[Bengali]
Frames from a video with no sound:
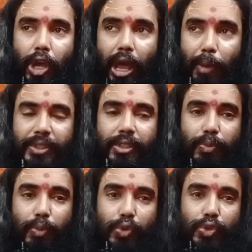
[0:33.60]
আমাদের
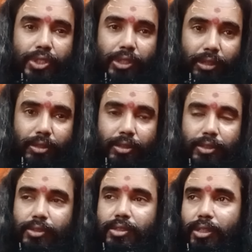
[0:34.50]
মনুষ্যের
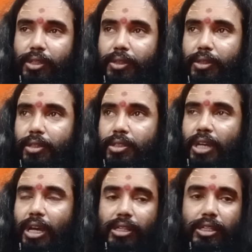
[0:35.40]
যে
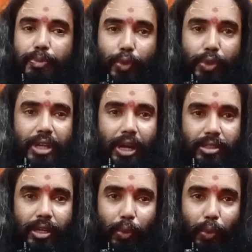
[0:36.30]
শারীরিক
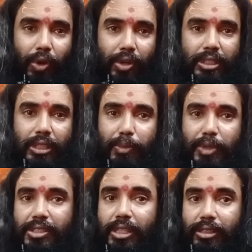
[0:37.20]
পরিকাঠামো অর্থাৎ
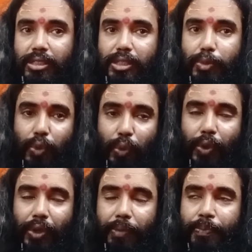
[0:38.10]
আমরা দেখতে যেমন হই